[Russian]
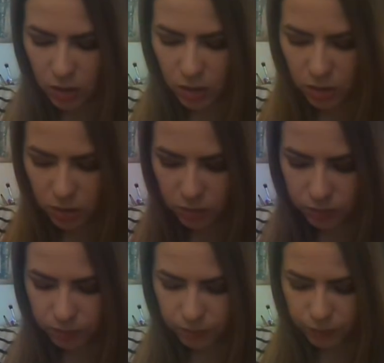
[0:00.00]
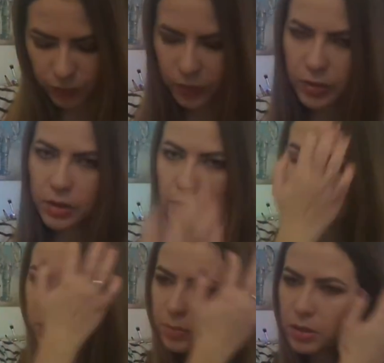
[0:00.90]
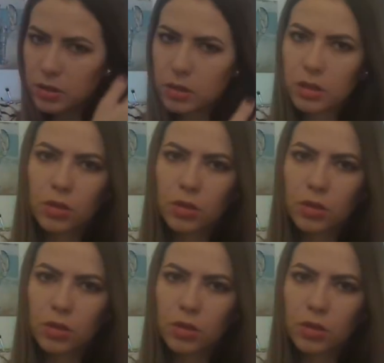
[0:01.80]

А Фавориты косметики,